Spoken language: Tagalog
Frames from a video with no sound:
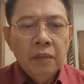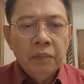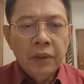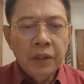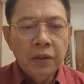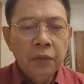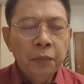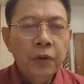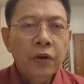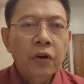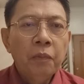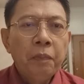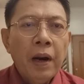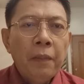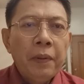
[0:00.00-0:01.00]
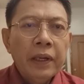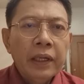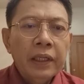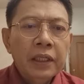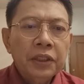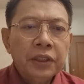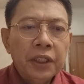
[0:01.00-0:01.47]
Meron po akong
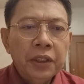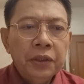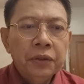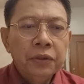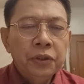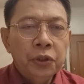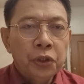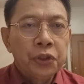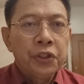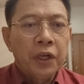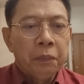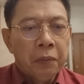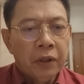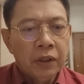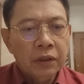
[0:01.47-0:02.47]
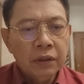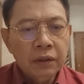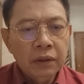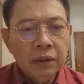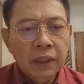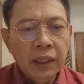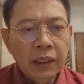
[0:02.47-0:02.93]
paparinig sa inyo news
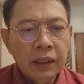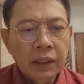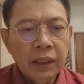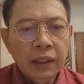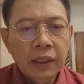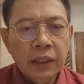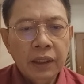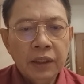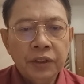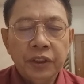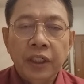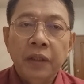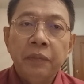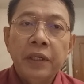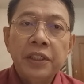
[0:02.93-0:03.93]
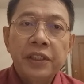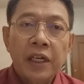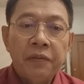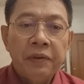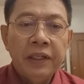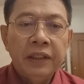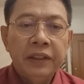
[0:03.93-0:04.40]
report ng uh, ah,
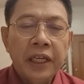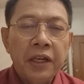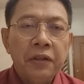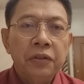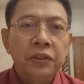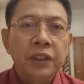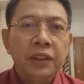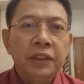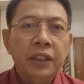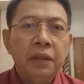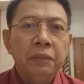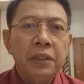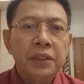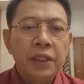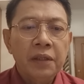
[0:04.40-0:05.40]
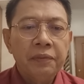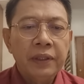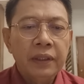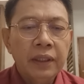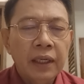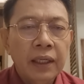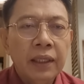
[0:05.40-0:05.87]
GMA7. Thank you sa
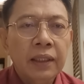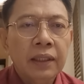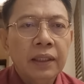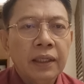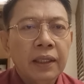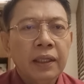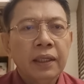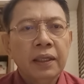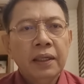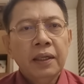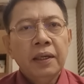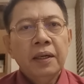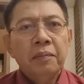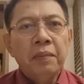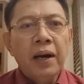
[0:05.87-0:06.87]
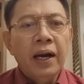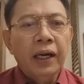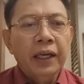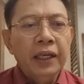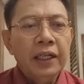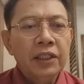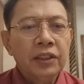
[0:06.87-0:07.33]
GMA7 dahil uh,
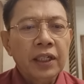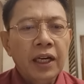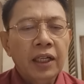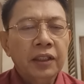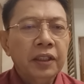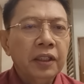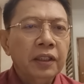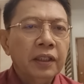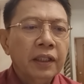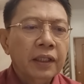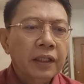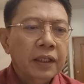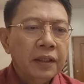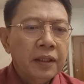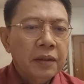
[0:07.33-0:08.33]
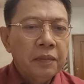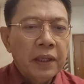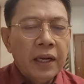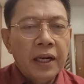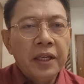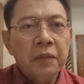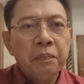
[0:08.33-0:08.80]
bahagi sa ating uh,
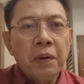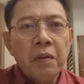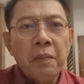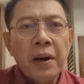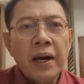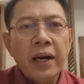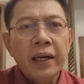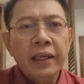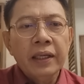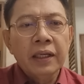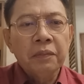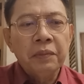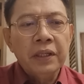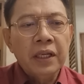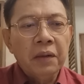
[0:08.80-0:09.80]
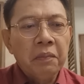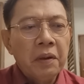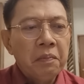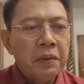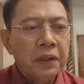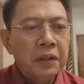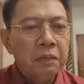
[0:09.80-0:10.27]
malayang pamamahayag bilang
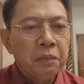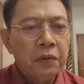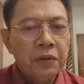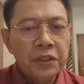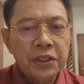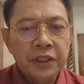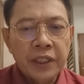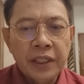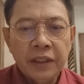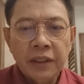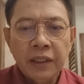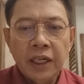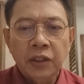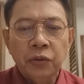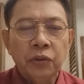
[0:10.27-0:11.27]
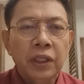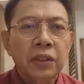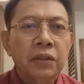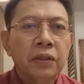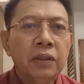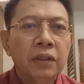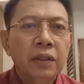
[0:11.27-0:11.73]
member ng Forest State na
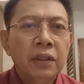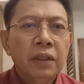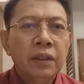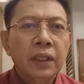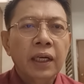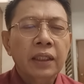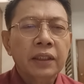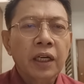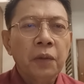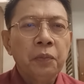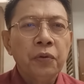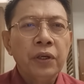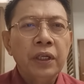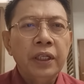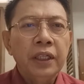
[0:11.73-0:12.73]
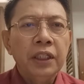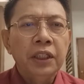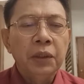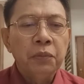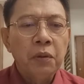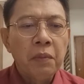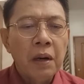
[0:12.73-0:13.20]
katulad ko dahil tayo po ay
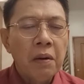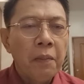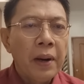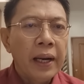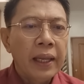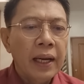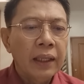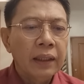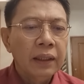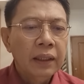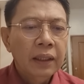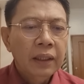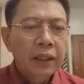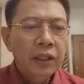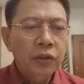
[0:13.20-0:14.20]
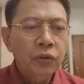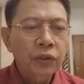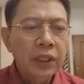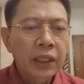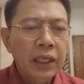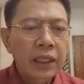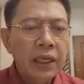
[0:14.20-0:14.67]
lihitimong mamamahayag. Itong
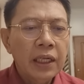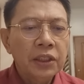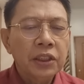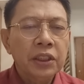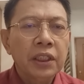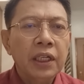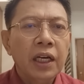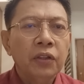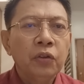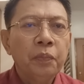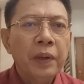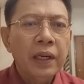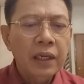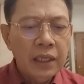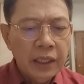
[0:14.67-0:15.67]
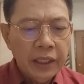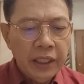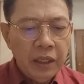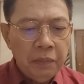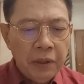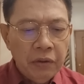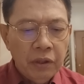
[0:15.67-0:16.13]
nangyayari sa Senado, parang
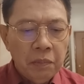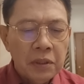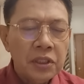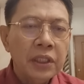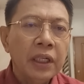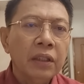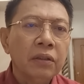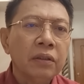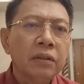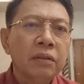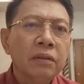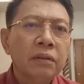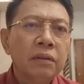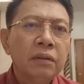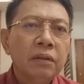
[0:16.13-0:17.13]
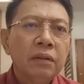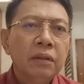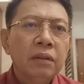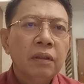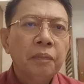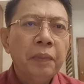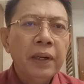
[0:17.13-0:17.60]
nag-iiba yung ibang senador
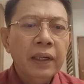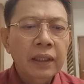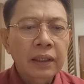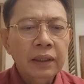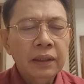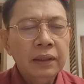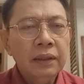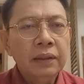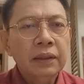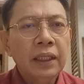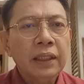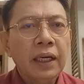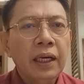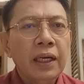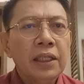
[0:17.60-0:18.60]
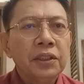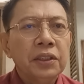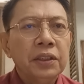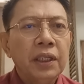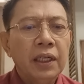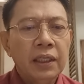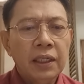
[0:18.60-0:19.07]
o parang
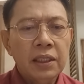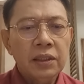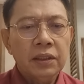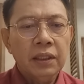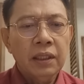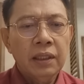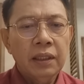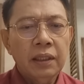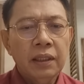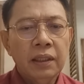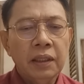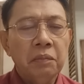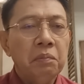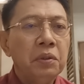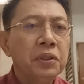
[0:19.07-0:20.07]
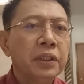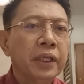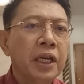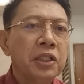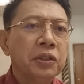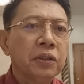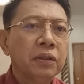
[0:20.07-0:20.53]
nagkakasisihan na sa
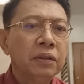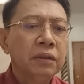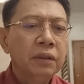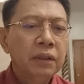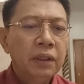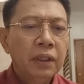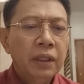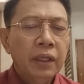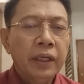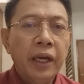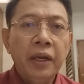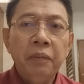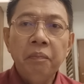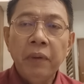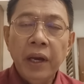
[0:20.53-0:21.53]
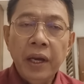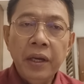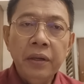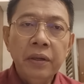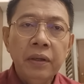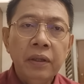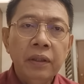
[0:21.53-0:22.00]
investigation kay
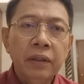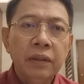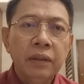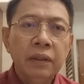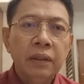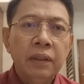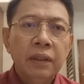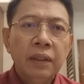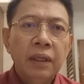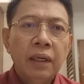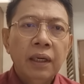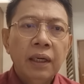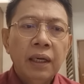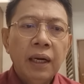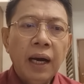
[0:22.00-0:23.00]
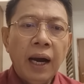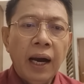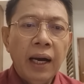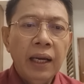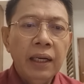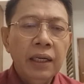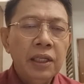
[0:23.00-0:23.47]
Mayor
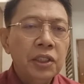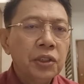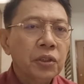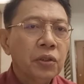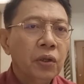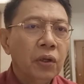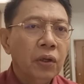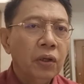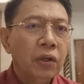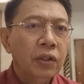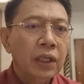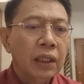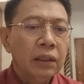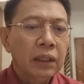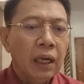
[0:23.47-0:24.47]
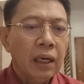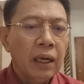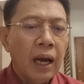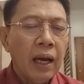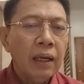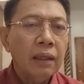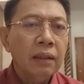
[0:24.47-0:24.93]
Alice Goo ng
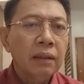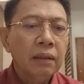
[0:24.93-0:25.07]
Tarlac.